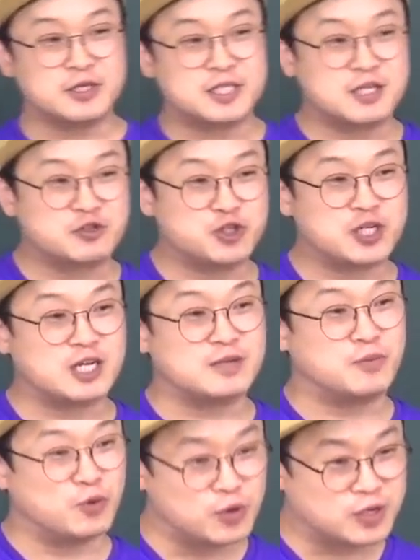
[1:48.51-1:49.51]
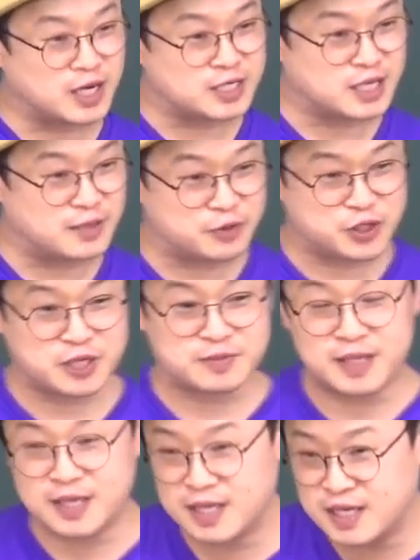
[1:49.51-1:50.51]
명사 수식 아니면 보호일 거 아니야.
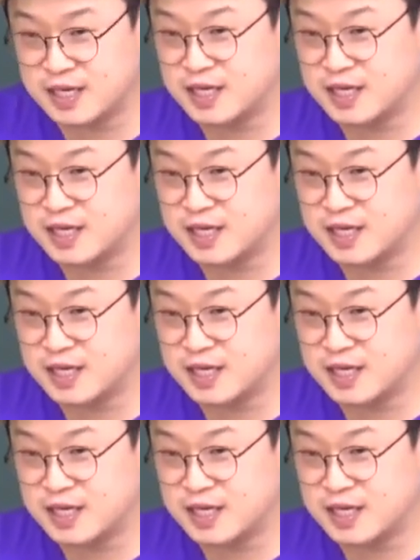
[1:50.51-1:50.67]
표시해봐.